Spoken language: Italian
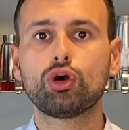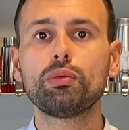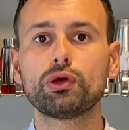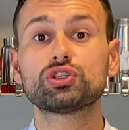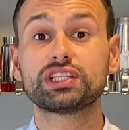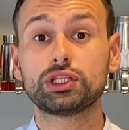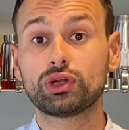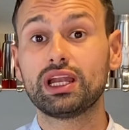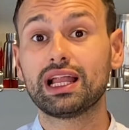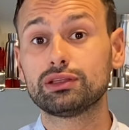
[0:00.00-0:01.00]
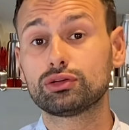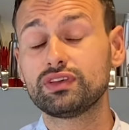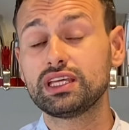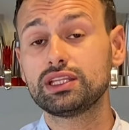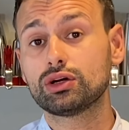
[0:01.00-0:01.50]
Come ho già detto nell'altro
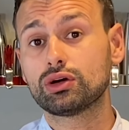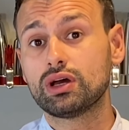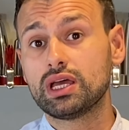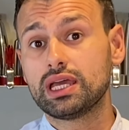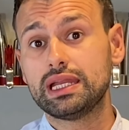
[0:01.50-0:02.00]
video,